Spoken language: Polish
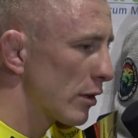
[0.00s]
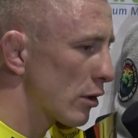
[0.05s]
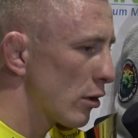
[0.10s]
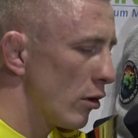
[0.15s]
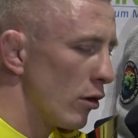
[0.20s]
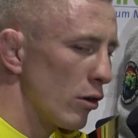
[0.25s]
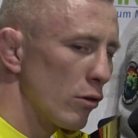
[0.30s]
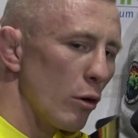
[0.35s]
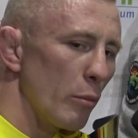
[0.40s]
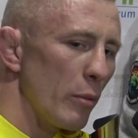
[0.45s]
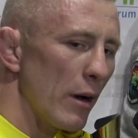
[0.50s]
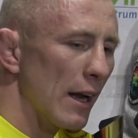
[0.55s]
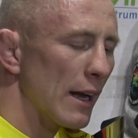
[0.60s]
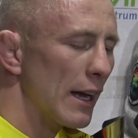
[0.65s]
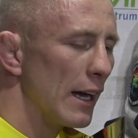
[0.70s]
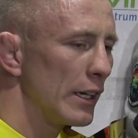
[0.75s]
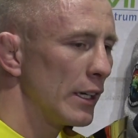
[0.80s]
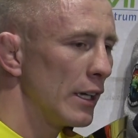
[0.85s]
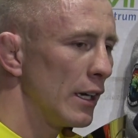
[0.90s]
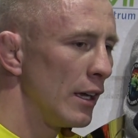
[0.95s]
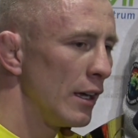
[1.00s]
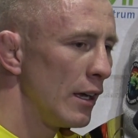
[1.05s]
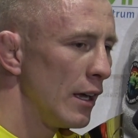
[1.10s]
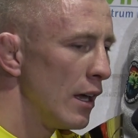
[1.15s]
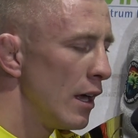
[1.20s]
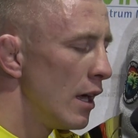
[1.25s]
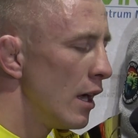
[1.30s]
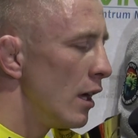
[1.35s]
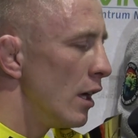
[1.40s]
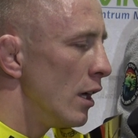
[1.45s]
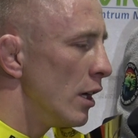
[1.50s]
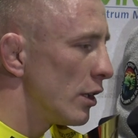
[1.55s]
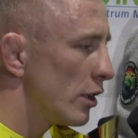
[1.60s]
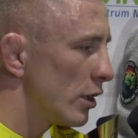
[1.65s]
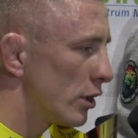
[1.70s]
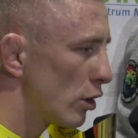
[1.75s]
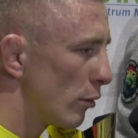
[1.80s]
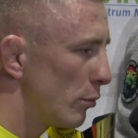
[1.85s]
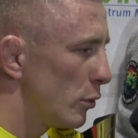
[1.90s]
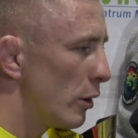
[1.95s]
tego chłopaka i,
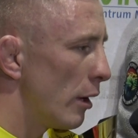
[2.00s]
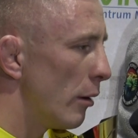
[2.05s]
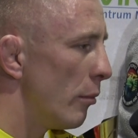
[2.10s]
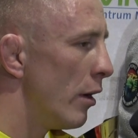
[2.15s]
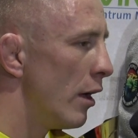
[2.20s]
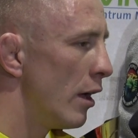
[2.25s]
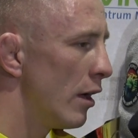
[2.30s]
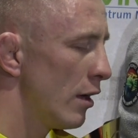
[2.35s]
i dobiłem.